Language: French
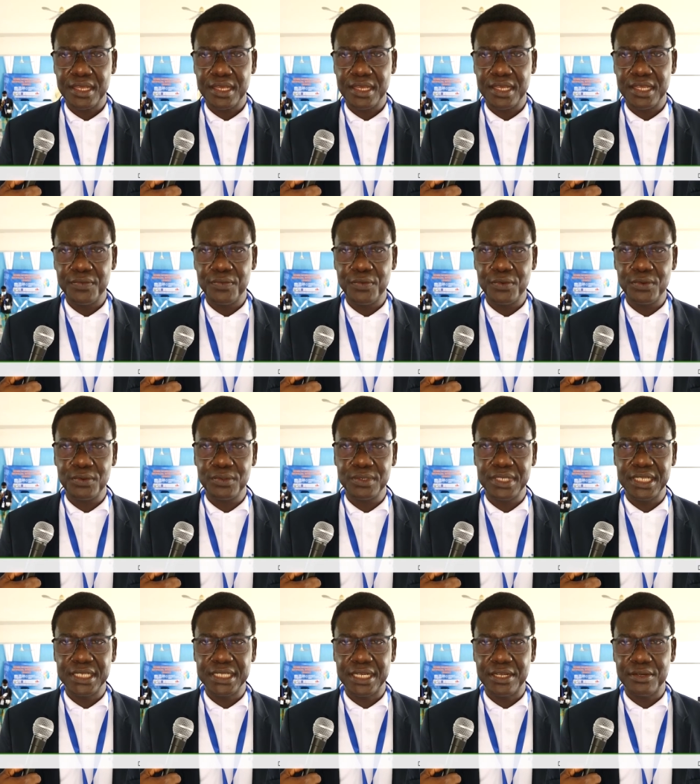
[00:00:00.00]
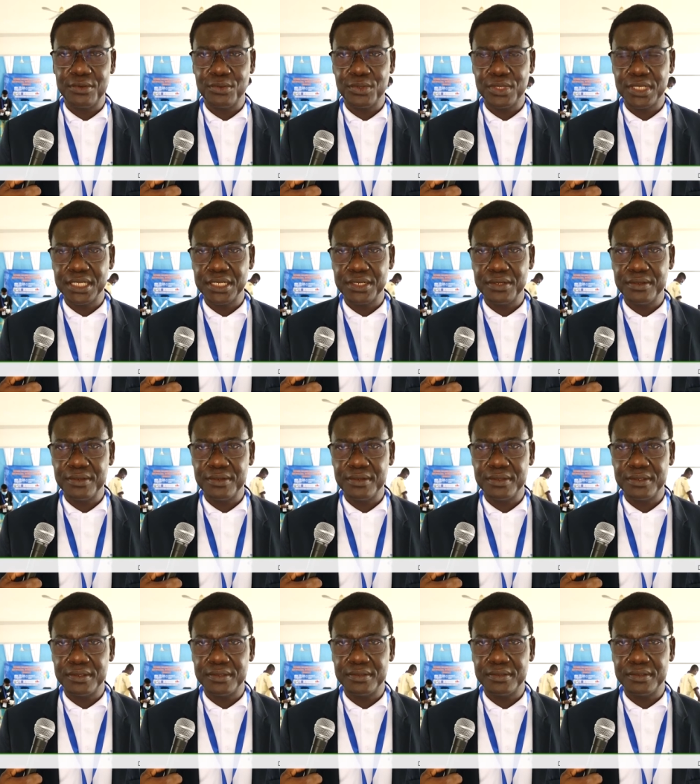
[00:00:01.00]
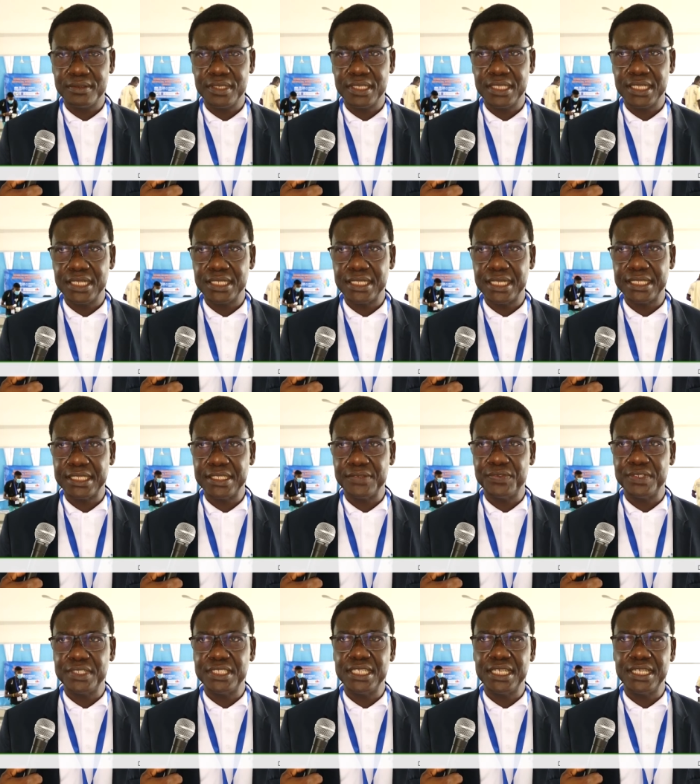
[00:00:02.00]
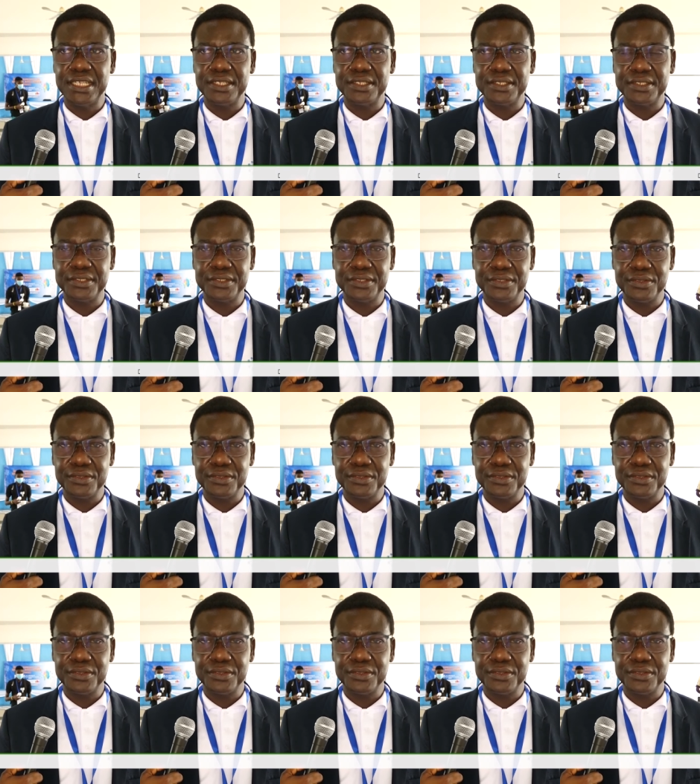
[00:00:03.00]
Il faut déjà noter que l'intelligence artificielle euh,